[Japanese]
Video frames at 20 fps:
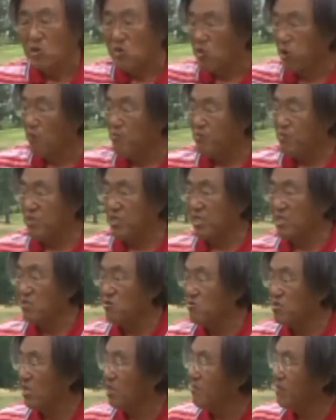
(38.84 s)

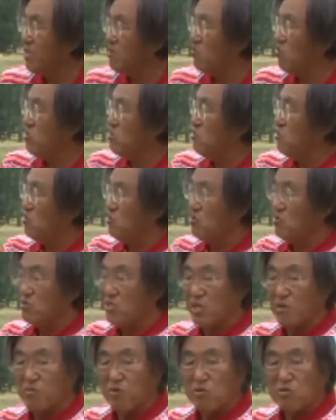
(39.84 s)
トップスイング出前持ちという
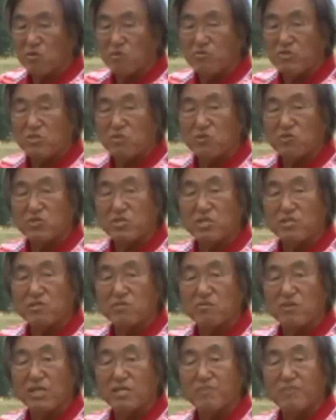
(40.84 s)
デボッド打ちの
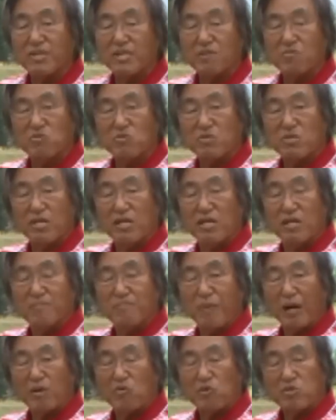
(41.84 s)
スイングが未だもって
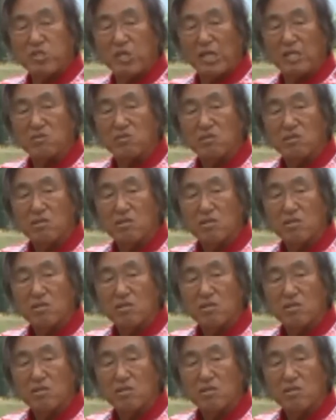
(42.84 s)
ばっこしてる